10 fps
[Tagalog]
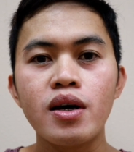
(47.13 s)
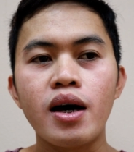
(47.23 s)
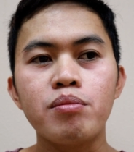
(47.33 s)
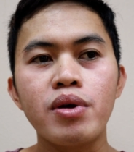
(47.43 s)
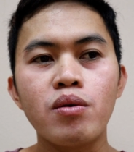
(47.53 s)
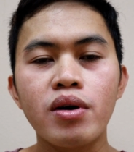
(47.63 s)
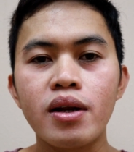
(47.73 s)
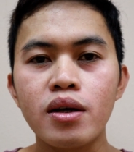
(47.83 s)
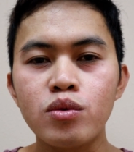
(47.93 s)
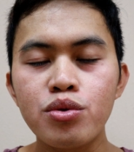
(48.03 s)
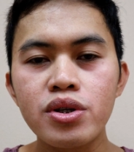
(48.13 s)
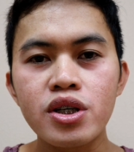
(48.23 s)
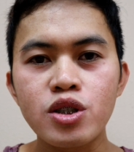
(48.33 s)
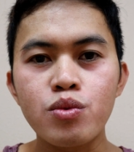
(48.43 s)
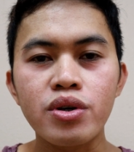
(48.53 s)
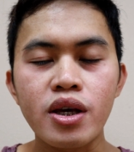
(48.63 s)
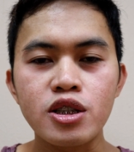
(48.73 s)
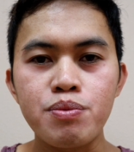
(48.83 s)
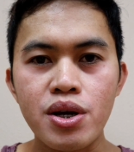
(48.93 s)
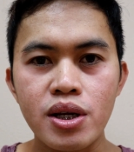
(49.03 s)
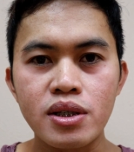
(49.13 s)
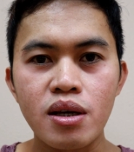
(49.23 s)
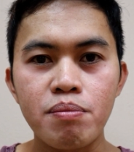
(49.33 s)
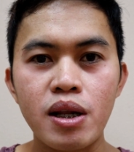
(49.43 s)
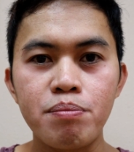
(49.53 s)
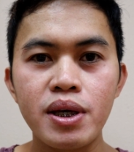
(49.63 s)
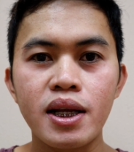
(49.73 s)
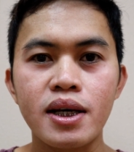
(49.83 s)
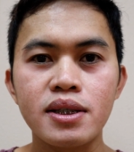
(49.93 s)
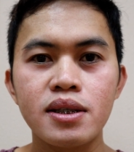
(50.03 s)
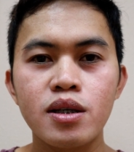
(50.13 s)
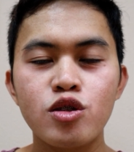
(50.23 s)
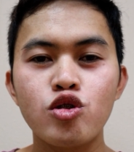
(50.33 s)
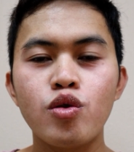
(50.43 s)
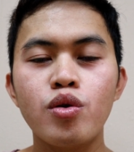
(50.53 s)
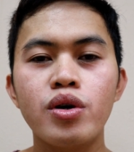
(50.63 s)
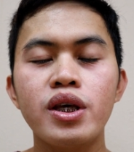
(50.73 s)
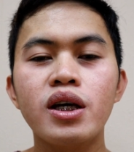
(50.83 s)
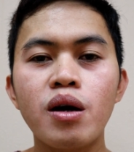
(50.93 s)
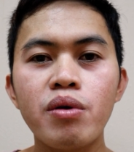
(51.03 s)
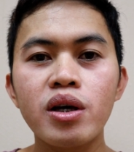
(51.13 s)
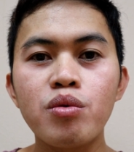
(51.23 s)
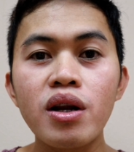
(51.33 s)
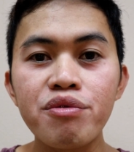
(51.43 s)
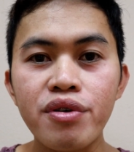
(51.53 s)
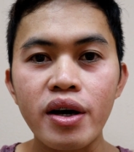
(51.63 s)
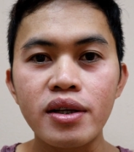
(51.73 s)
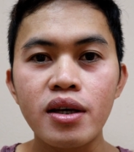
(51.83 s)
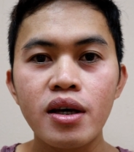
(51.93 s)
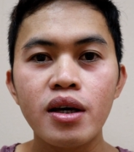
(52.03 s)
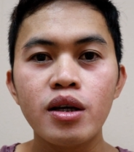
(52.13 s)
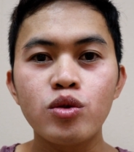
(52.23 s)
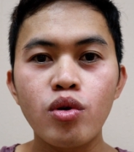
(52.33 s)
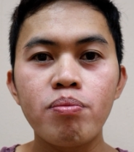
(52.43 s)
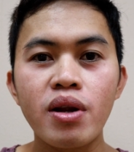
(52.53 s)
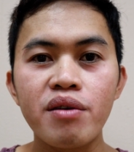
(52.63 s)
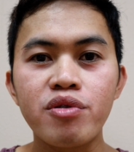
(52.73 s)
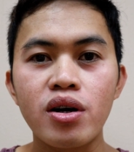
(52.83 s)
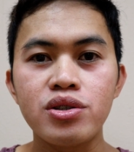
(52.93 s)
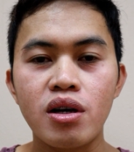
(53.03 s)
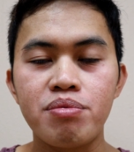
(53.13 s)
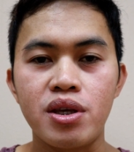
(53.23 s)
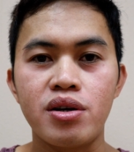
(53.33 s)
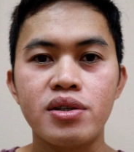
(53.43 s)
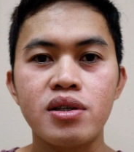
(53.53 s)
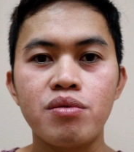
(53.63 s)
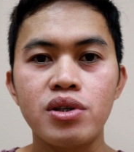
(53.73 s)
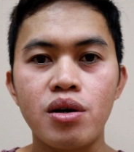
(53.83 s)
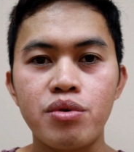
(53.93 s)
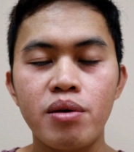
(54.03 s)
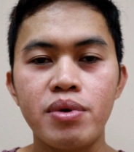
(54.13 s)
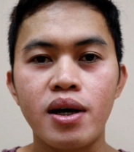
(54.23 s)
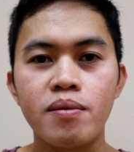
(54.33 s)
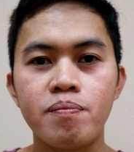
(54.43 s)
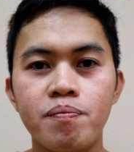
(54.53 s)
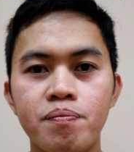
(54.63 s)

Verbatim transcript: at meron ka ng 2 years work experience sa Pilipinas, so ikaw ay qualified to apply for a job here in Saudi Arabia.